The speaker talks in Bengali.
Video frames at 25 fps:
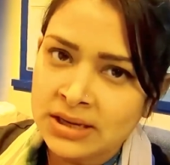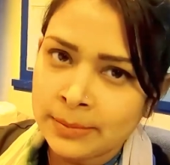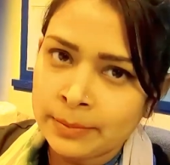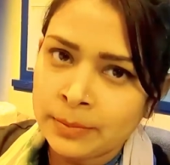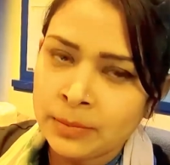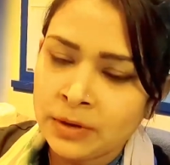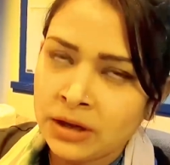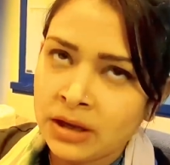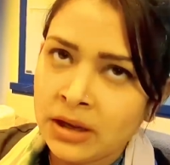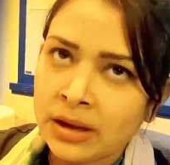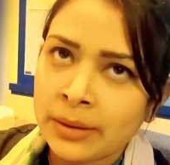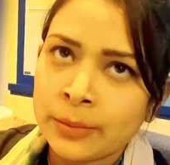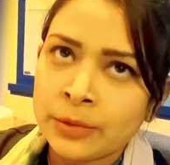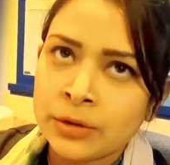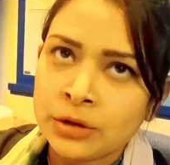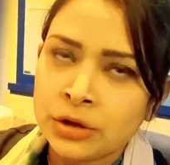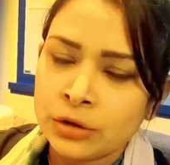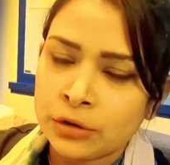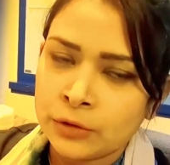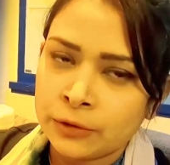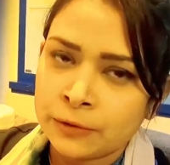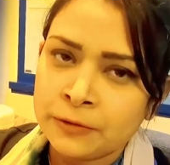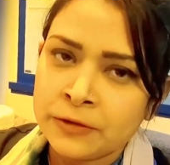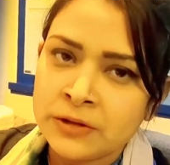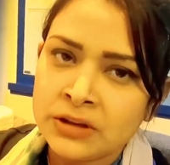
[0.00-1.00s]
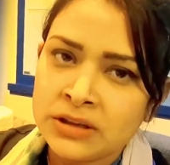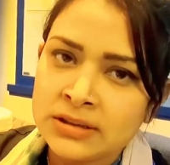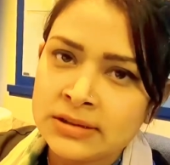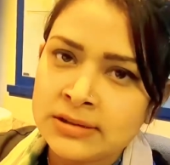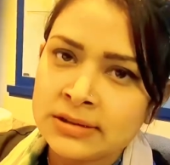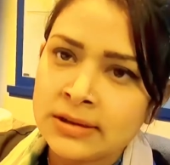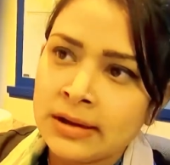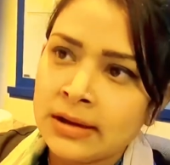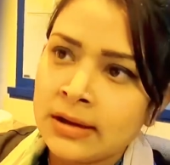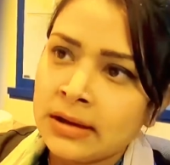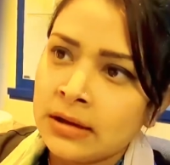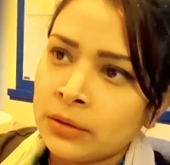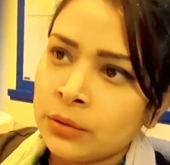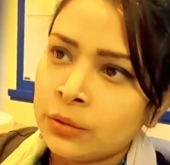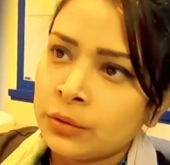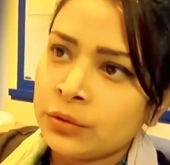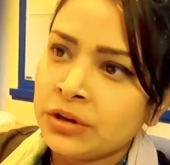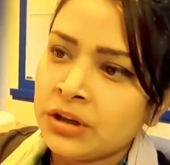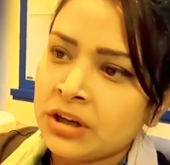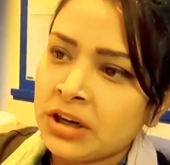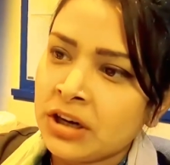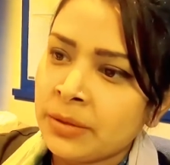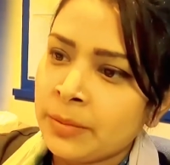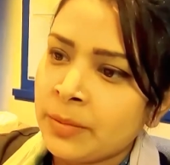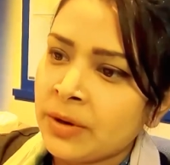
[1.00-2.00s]
সামনে আমাদের অফিস
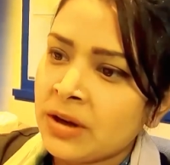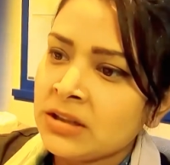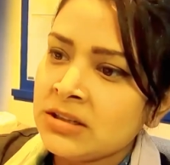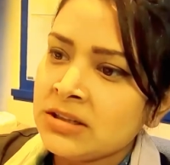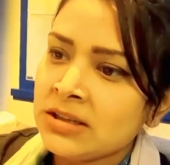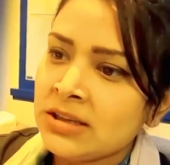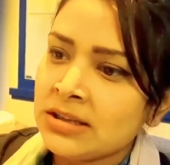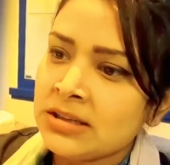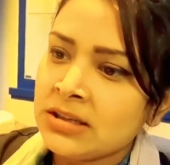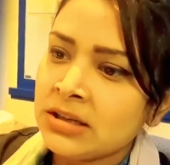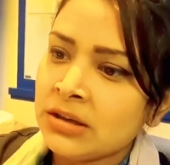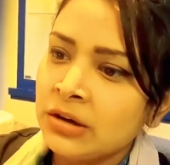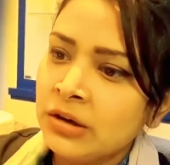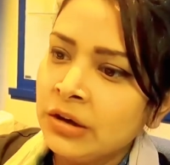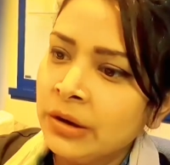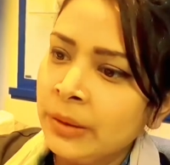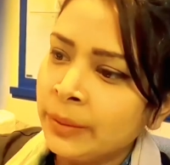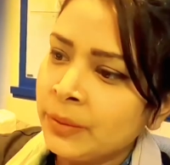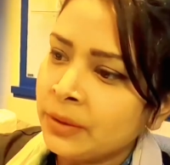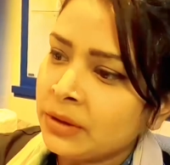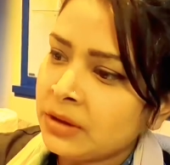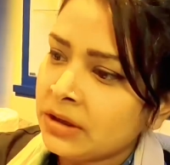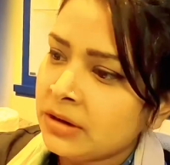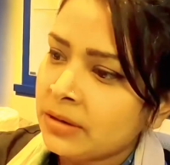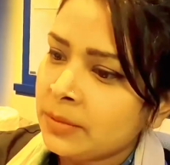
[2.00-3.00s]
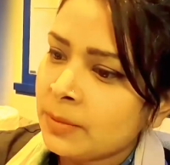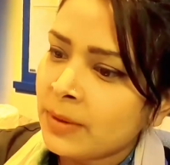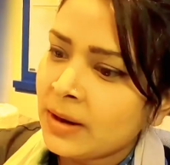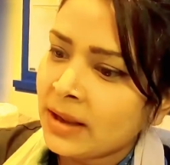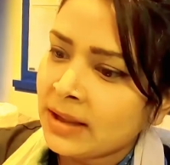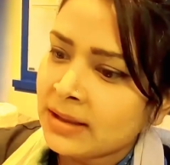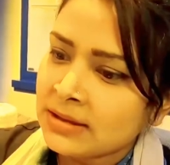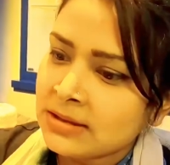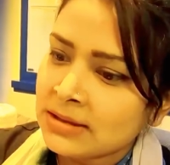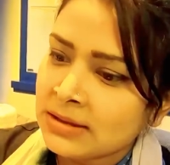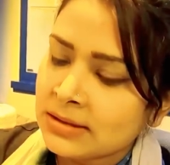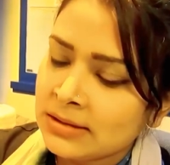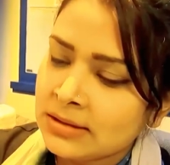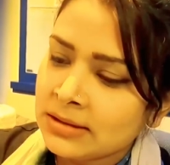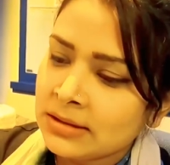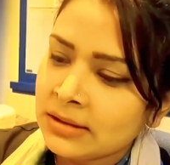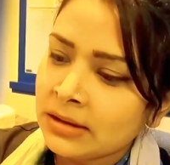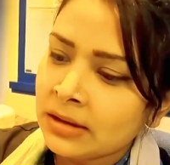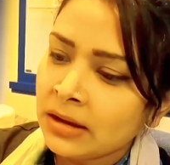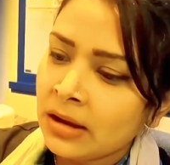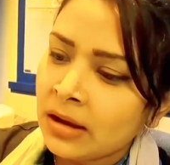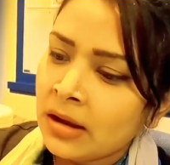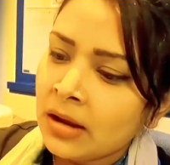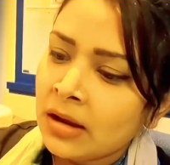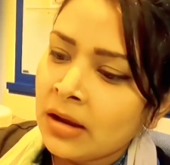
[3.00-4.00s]
কোটারা ব্রাঞ্চ এছাড়া আমাদের ব্রাঞ্চ
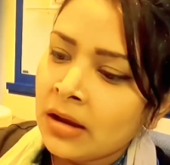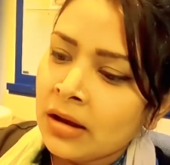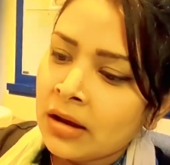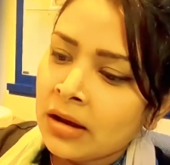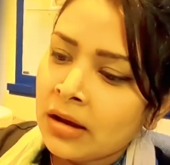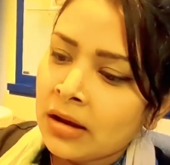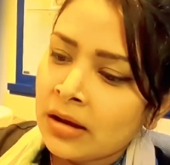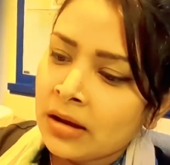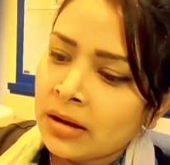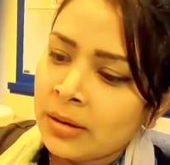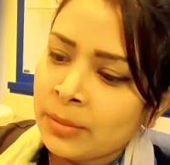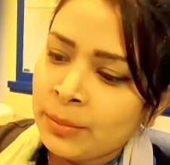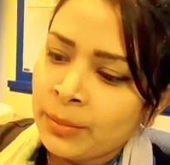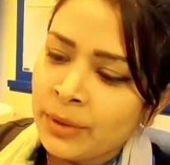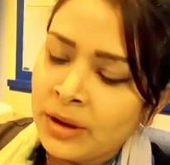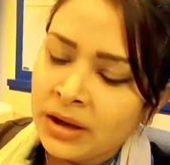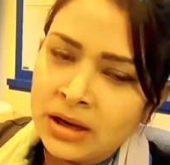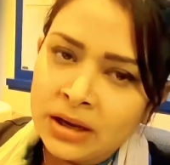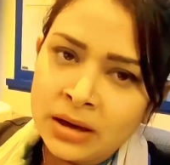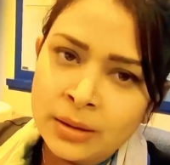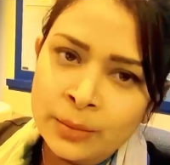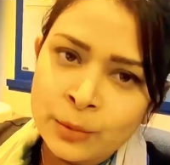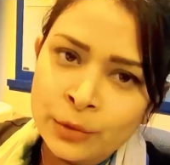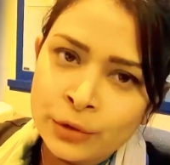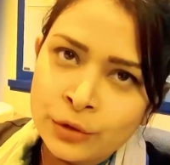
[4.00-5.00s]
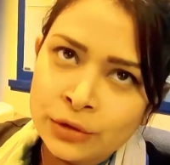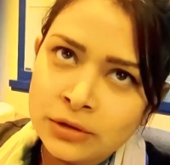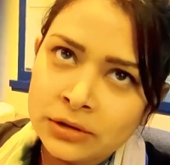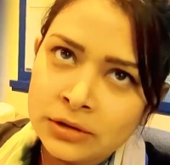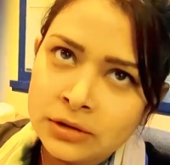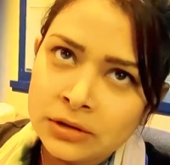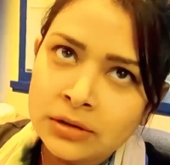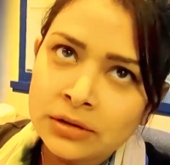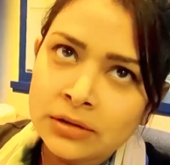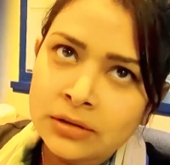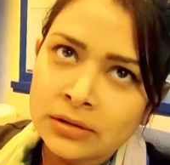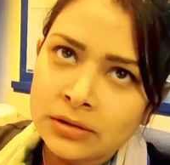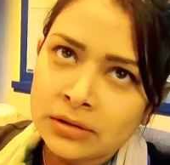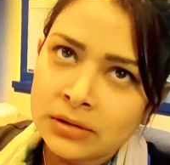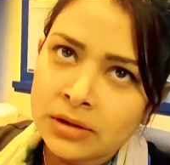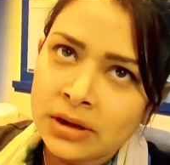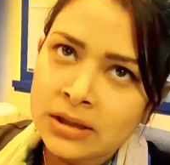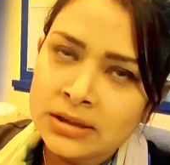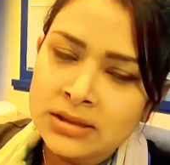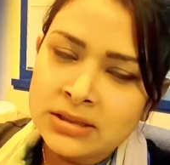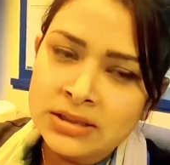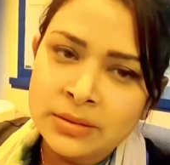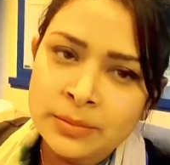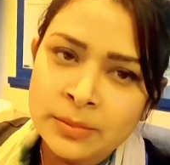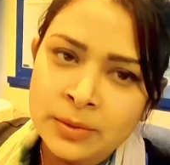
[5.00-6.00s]
আছে মেগামল
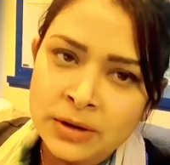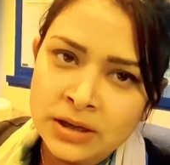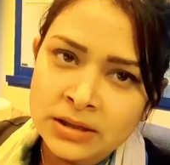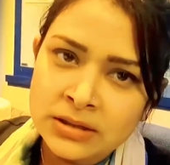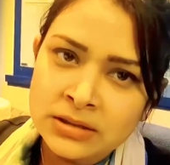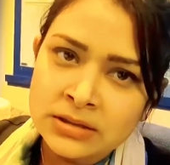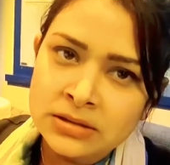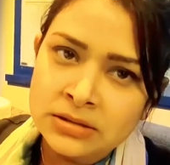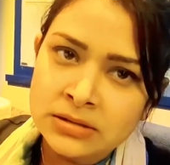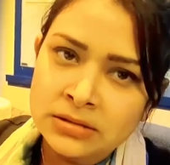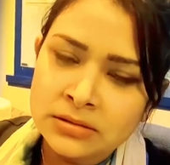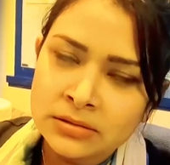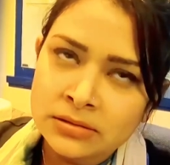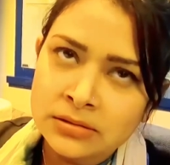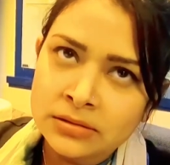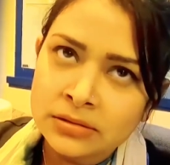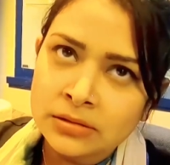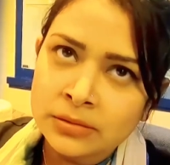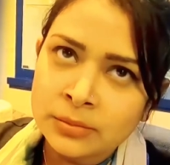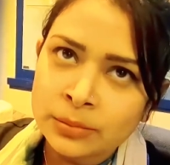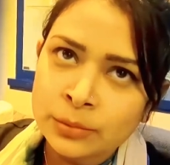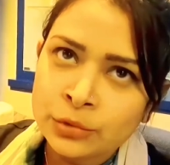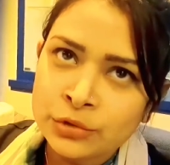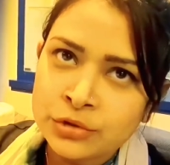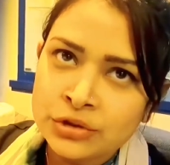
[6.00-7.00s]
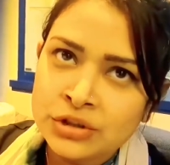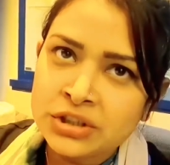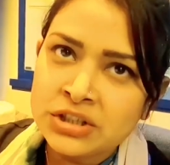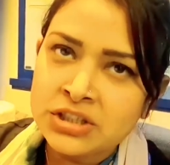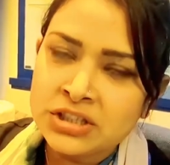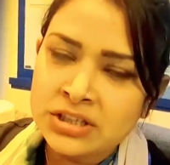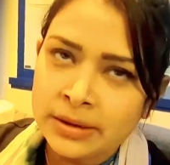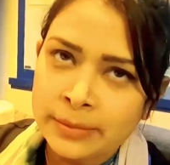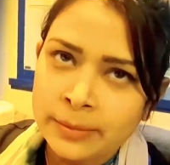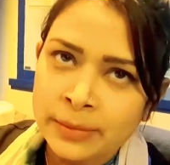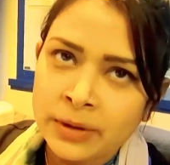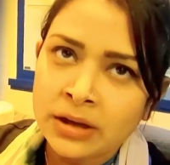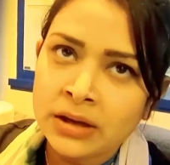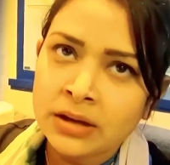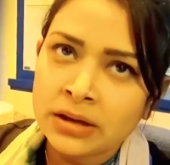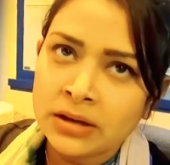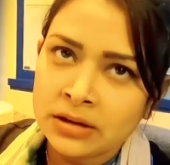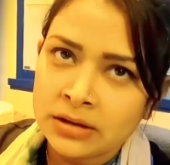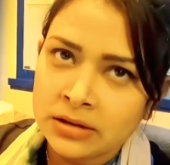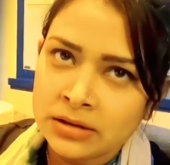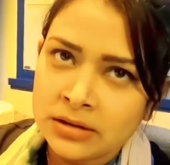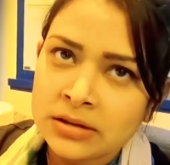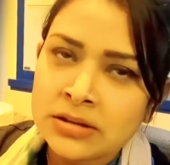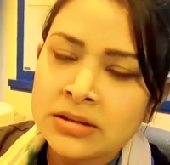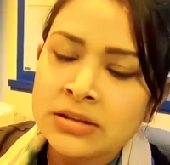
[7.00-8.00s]
আছে ব্রাঞ্চ আচ্ছা জোহরবাড়িতে
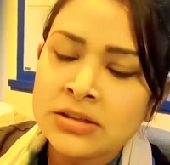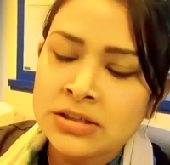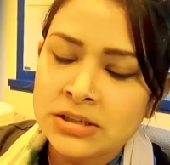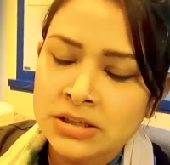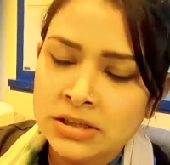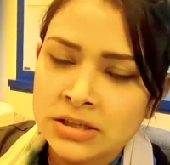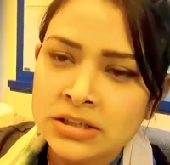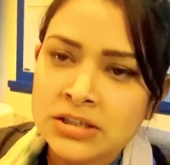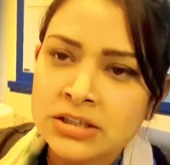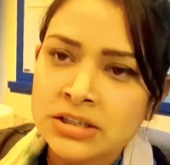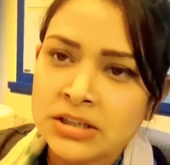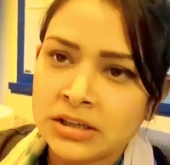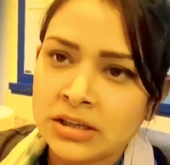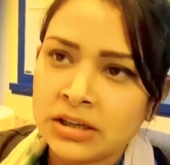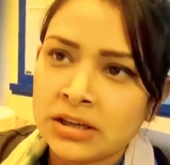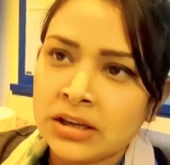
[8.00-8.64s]
আমাদের ব্রাঞ্চ আছে